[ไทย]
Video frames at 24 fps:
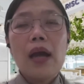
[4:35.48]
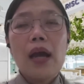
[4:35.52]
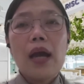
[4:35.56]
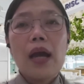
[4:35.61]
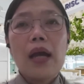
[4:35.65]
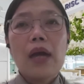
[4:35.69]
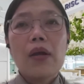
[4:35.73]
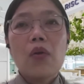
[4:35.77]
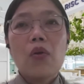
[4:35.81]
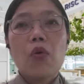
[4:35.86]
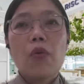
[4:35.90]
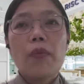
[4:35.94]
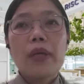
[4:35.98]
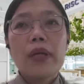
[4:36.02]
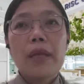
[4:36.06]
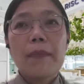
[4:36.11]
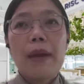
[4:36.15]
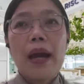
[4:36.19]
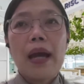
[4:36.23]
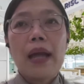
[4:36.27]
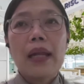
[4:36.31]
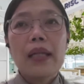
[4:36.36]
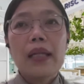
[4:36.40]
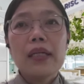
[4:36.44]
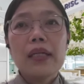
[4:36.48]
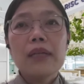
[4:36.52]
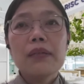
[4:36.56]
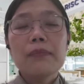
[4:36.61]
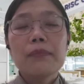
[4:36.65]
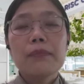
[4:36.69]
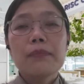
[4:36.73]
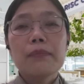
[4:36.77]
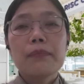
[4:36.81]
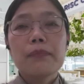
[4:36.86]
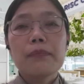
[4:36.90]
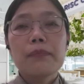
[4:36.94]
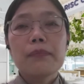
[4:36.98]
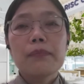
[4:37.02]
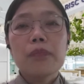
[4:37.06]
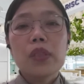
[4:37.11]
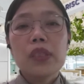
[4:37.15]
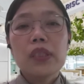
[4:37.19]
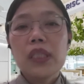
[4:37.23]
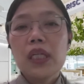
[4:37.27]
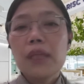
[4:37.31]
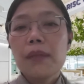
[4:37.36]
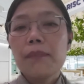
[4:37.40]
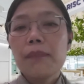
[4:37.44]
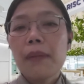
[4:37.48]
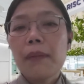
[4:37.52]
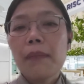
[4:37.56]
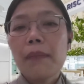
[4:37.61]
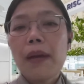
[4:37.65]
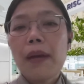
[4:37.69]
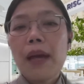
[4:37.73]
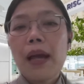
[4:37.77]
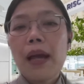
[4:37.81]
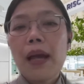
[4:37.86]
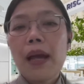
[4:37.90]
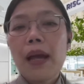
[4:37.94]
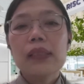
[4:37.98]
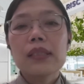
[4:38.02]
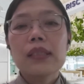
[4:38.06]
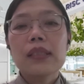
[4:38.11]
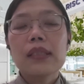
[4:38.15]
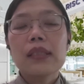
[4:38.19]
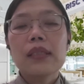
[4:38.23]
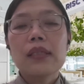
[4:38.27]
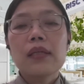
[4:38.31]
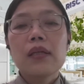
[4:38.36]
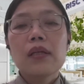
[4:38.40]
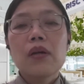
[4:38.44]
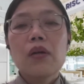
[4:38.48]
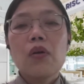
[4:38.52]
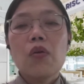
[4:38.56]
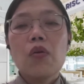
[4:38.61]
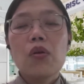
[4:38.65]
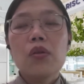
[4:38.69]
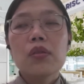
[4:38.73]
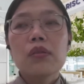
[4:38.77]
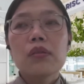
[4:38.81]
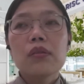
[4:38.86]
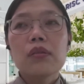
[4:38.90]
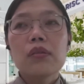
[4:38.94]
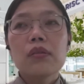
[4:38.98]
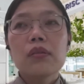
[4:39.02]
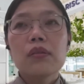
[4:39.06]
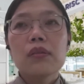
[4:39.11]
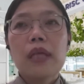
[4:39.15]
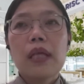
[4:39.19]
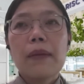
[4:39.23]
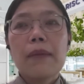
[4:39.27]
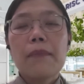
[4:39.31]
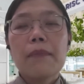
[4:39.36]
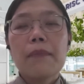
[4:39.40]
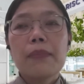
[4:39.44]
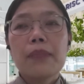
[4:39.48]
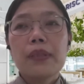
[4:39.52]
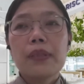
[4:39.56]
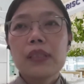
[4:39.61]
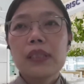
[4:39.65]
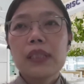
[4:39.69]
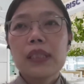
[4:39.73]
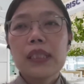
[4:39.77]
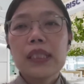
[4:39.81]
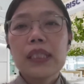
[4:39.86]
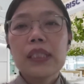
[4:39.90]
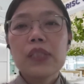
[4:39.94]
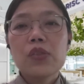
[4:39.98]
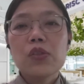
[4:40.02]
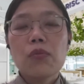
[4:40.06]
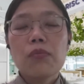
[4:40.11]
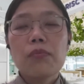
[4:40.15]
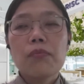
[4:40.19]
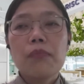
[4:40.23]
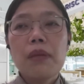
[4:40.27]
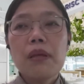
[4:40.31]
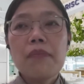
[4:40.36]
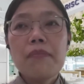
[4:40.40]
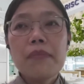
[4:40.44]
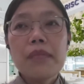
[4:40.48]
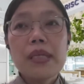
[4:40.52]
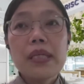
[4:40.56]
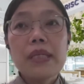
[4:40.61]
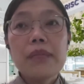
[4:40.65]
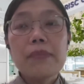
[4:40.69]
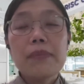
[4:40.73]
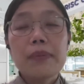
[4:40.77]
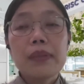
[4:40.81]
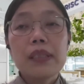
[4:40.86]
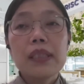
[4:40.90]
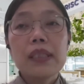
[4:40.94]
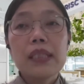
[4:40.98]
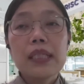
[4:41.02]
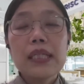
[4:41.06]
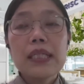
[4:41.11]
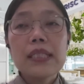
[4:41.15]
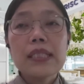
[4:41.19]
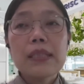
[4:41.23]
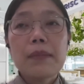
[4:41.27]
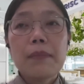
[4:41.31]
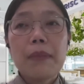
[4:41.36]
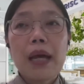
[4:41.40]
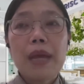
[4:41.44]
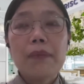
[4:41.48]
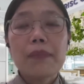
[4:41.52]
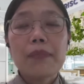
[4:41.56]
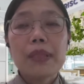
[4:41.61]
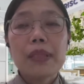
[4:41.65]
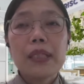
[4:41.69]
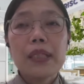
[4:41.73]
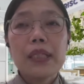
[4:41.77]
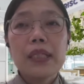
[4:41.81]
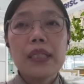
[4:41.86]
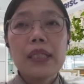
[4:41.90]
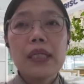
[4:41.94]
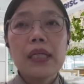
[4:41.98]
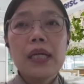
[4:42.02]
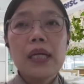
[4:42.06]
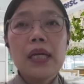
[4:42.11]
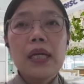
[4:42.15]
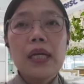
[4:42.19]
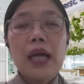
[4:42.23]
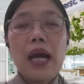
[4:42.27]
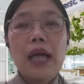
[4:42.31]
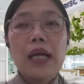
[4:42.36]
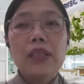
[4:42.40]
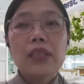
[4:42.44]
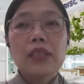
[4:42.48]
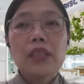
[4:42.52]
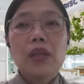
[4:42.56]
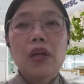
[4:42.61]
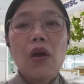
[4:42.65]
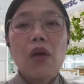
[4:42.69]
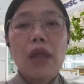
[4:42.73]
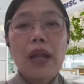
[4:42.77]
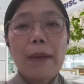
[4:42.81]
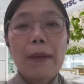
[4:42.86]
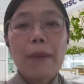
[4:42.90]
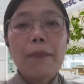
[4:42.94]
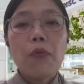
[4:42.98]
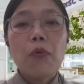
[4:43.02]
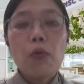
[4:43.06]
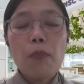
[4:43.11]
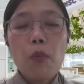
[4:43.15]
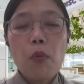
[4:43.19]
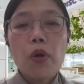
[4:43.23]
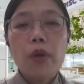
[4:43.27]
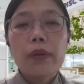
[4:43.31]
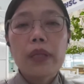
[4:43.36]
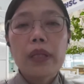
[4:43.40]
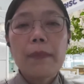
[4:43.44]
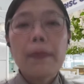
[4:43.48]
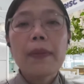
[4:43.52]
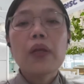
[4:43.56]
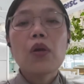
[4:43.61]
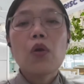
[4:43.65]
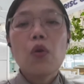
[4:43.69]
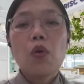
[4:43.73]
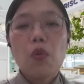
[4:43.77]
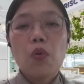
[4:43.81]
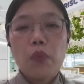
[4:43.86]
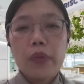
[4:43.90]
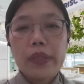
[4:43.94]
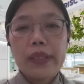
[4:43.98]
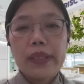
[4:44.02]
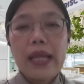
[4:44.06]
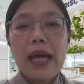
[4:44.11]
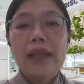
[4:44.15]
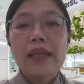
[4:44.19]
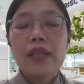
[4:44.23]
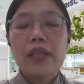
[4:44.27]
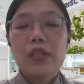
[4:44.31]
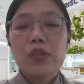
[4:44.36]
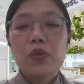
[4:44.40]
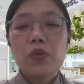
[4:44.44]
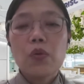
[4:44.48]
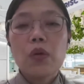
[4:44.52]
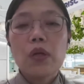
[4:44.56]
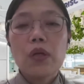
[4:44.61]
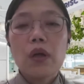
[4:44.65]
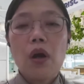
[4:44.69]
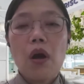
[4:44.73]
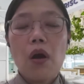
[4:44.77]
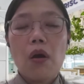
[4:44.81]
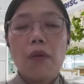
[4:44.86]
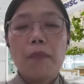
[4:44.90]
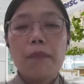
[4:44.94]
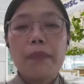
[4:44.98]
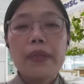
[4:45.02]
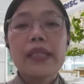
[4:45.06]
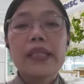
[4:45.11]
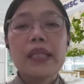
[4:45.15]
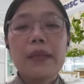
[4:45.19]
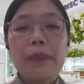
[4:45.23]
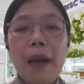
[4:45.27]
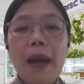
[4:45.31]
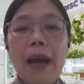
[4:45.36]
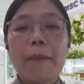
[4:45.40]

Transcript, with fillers: โรงพยาบาลเริ่มคนเยอะมากๆเลยคนเต็มพื้นที่จนไม่มีพื้นที่สำหรับที่อาจจะรองรับผู้ป่วยที่เป็นโควิด ได้ในช่วงของปีที่ผ่าน